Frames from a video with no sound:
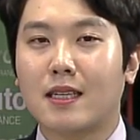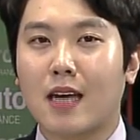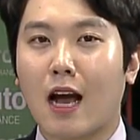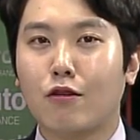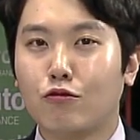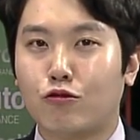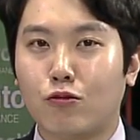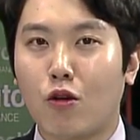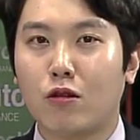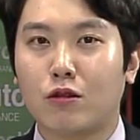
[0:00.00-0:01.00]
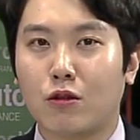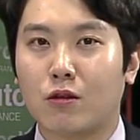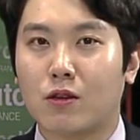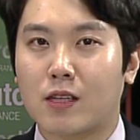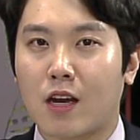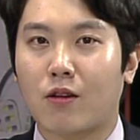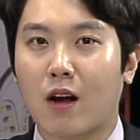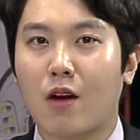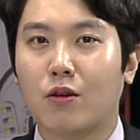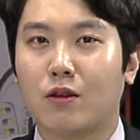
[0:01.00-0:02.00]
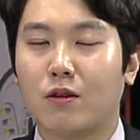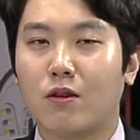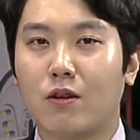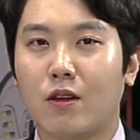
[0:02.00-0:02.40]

작은 구멍을 뚫어서 제거를 하거든요.